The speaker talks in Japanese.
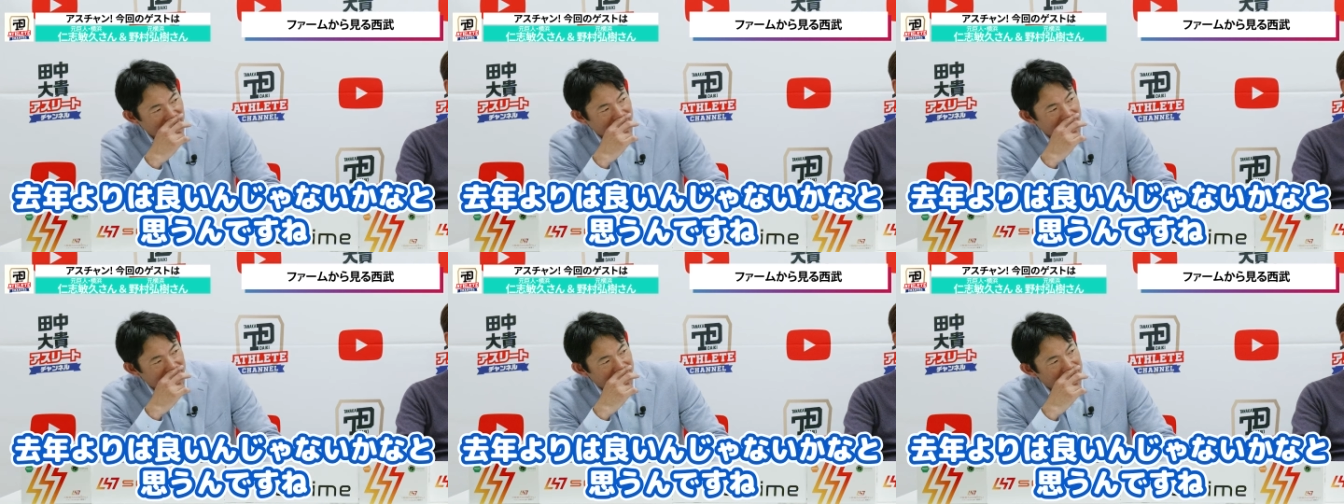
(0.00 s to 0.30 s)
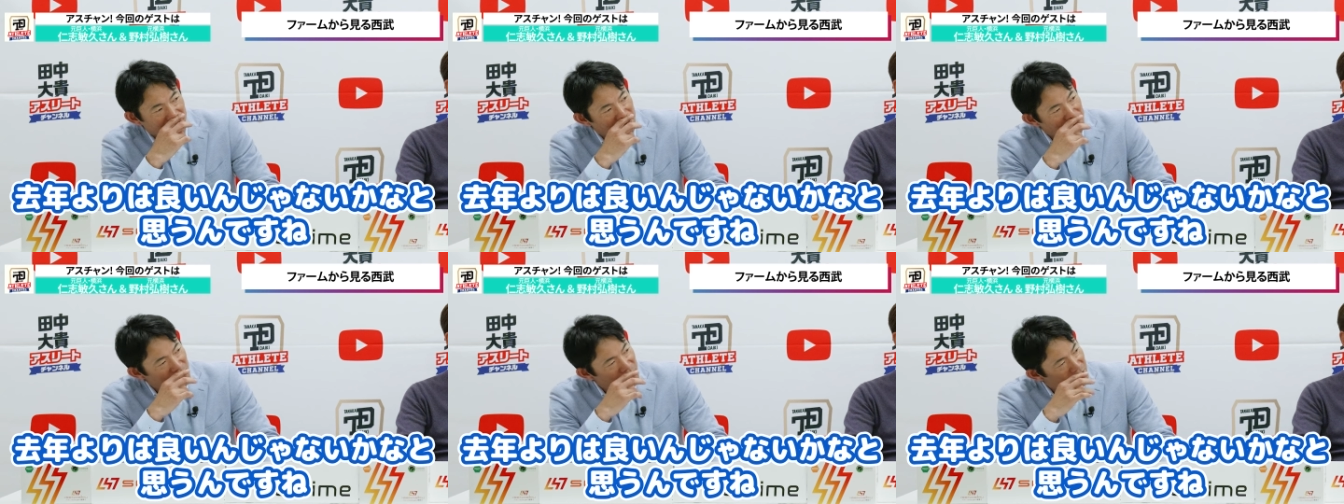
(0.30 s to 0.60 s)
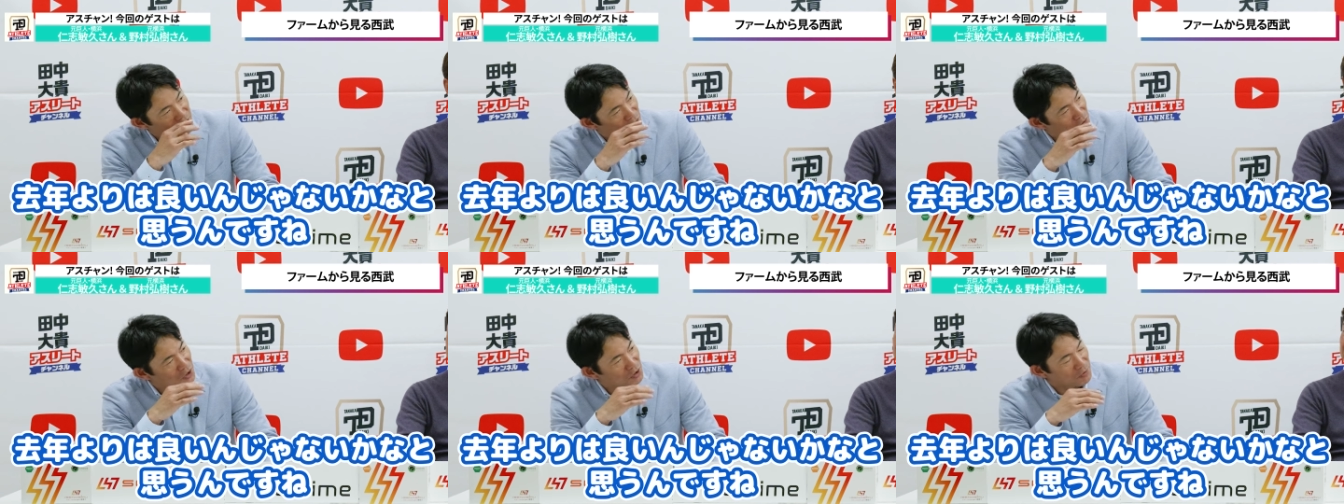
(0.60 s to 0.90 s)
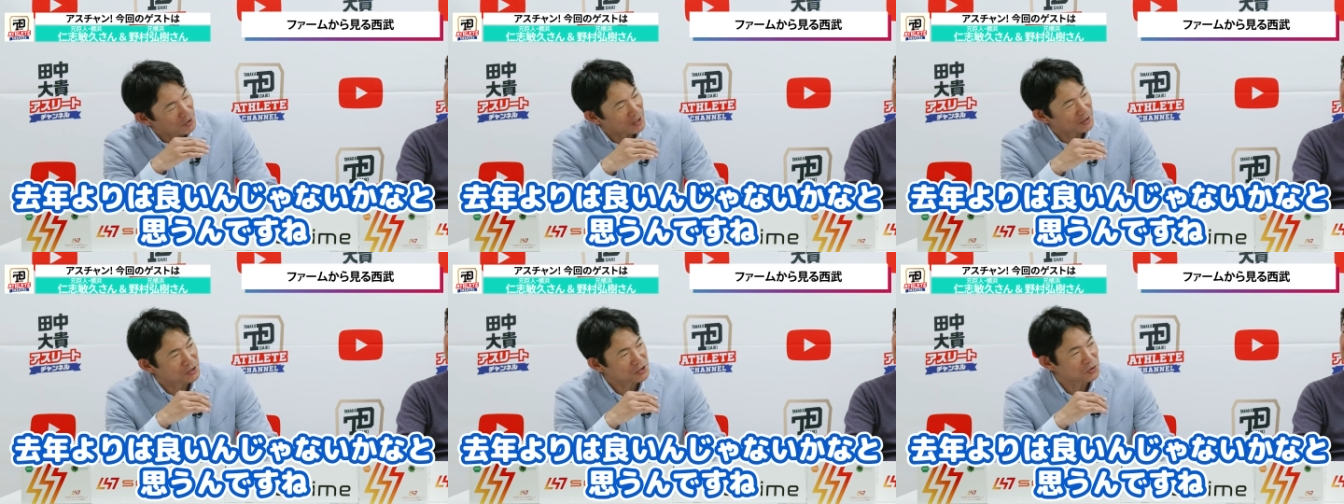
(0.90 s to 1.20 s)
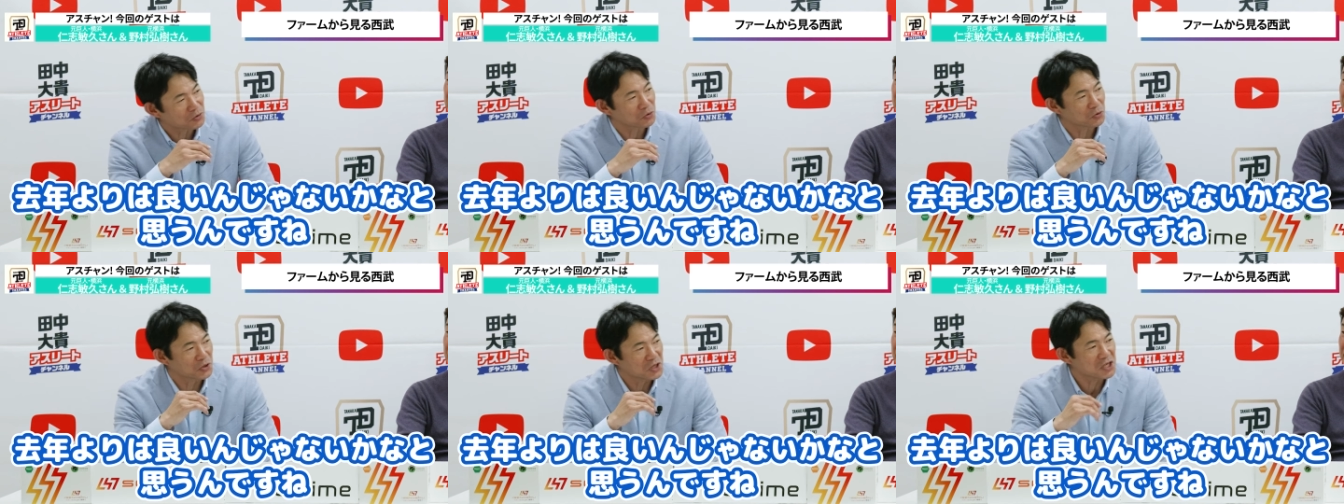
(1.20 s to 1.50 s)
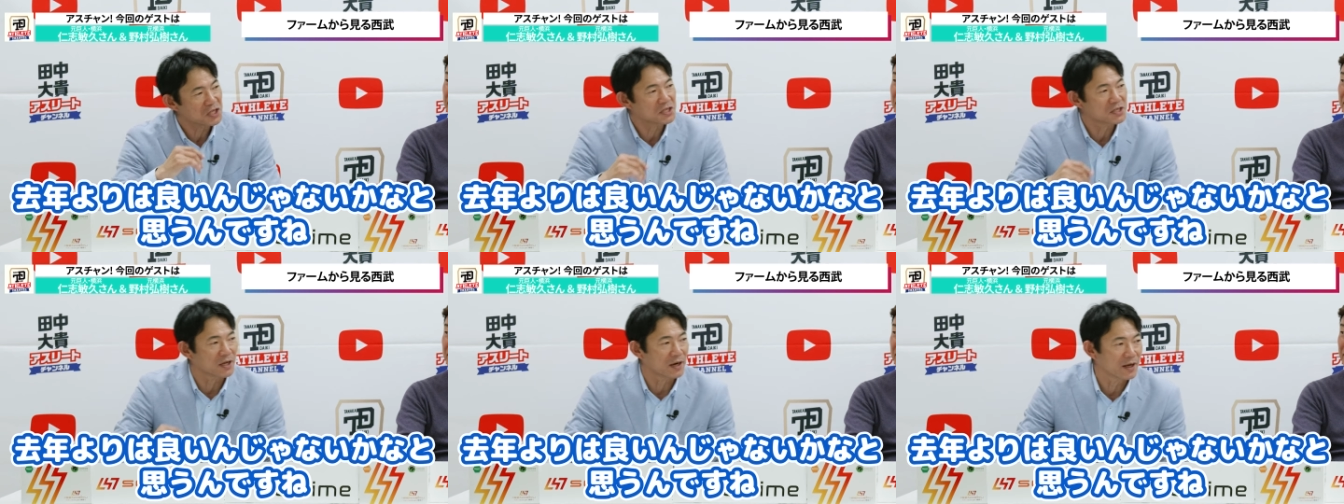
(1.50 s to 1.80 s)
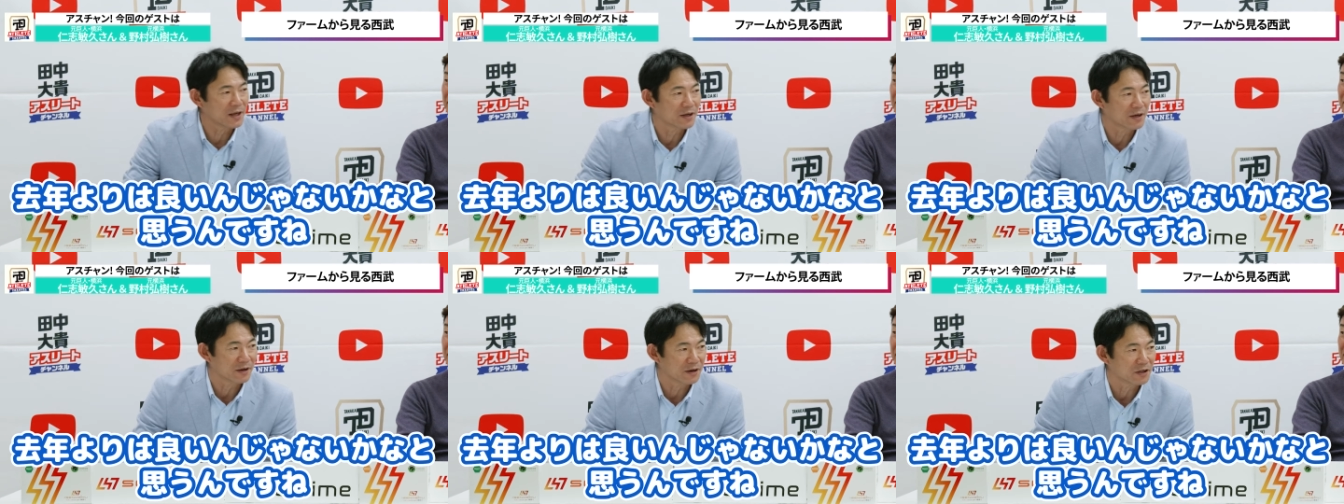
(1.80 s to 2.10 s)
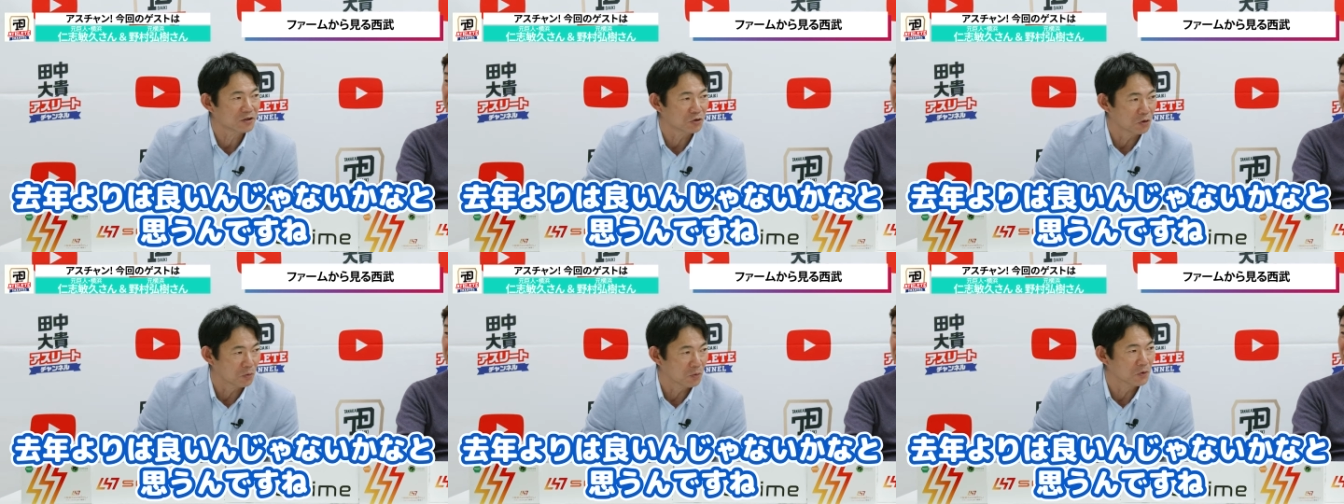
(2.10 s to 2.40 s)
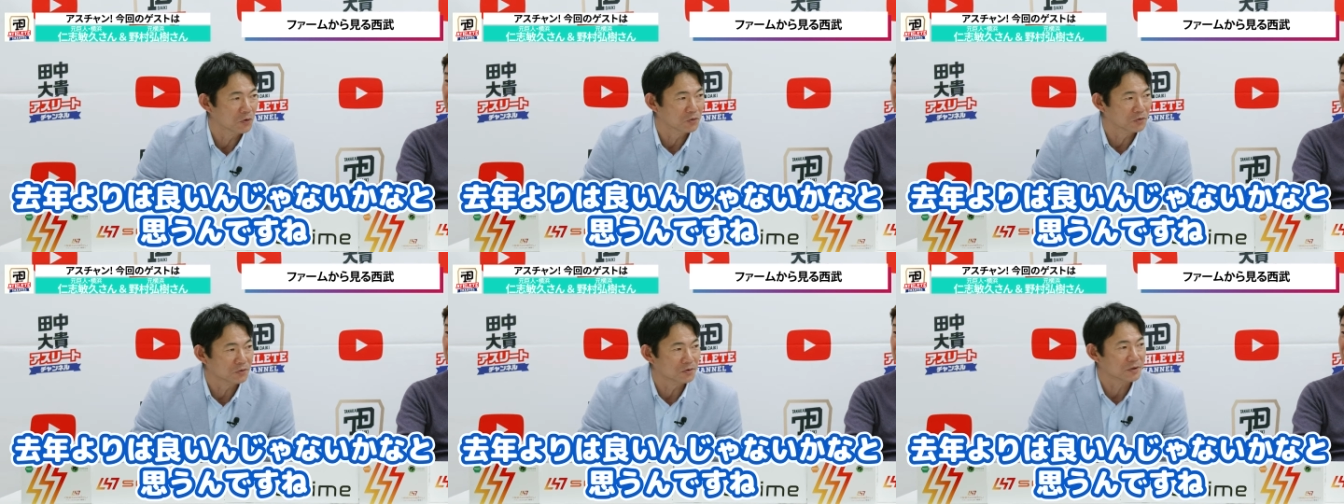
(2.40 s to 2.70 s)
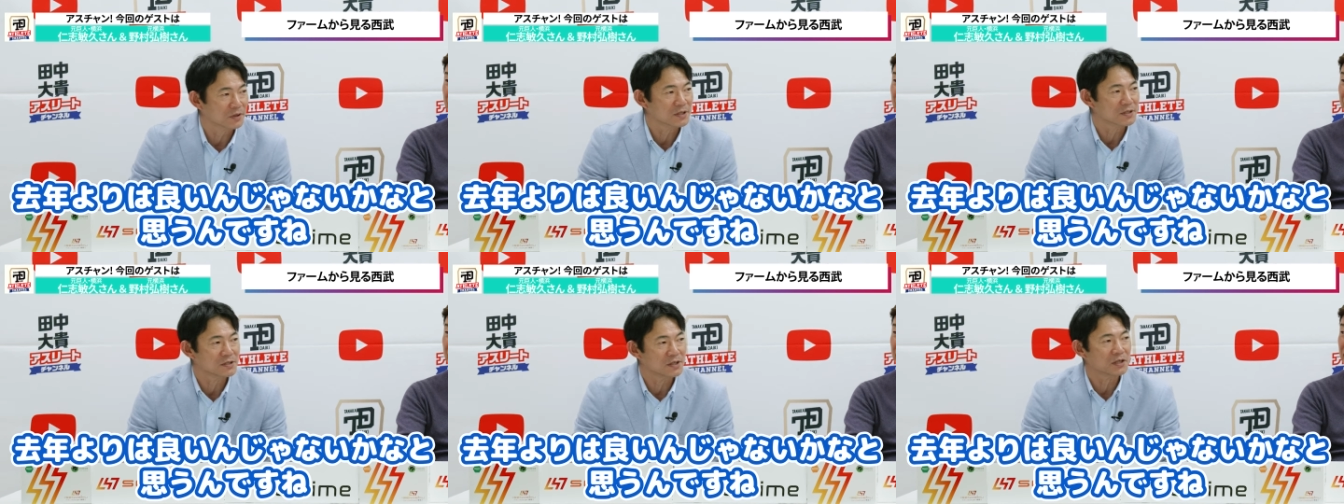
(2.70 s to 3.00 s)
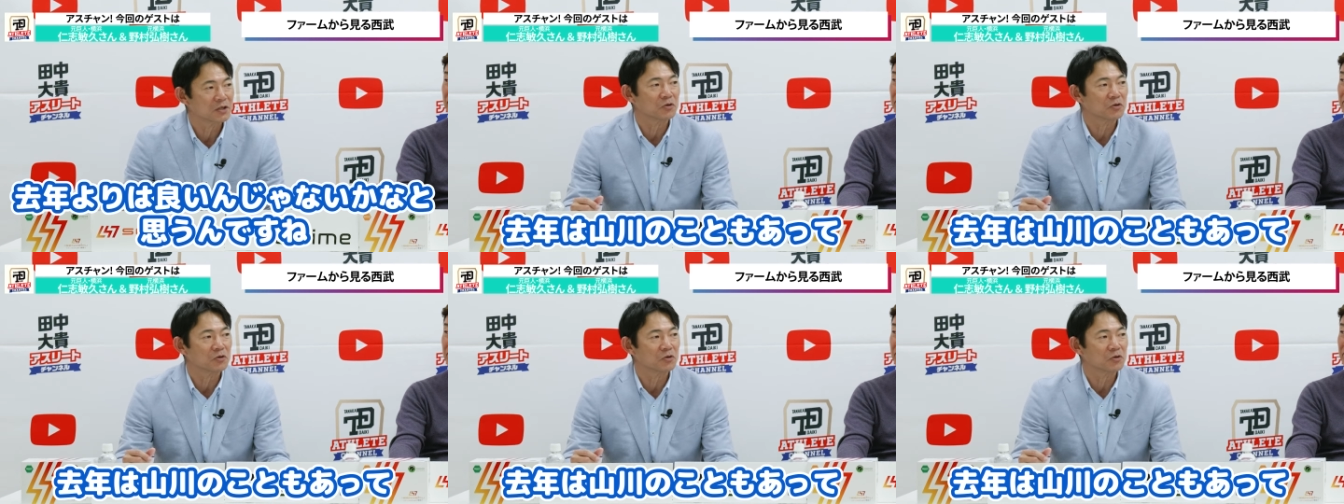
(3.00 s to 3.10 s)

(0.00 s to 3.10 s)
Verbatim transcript: で去年よりはちょっといいんじゃないかなと思うんですね。